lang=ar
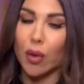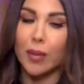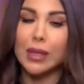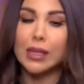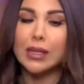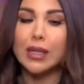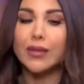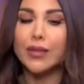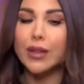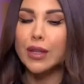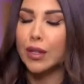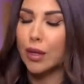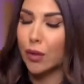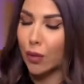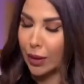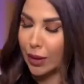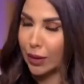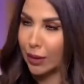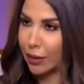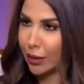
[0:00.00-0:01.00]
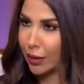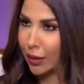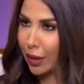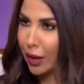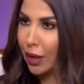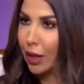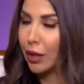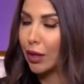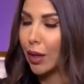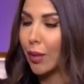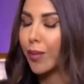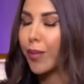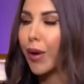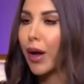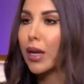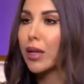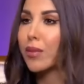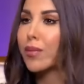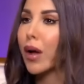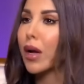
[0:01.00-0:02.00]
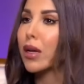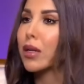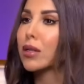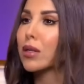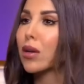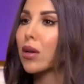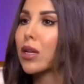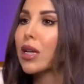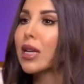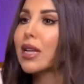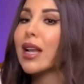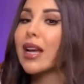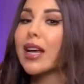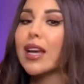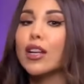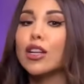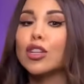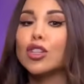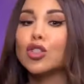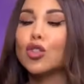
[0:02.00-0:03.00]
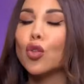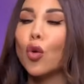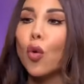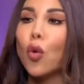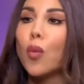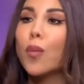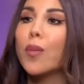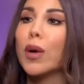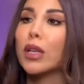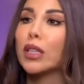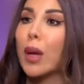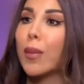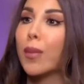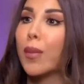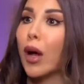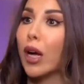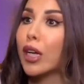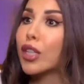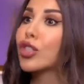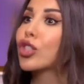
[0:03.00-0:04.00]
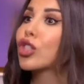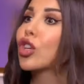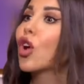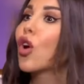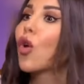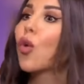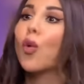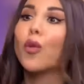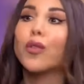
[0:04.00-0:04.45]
ايوه بس في دول طبعت مع اسرائيل لكن الشعوب ما طبعتش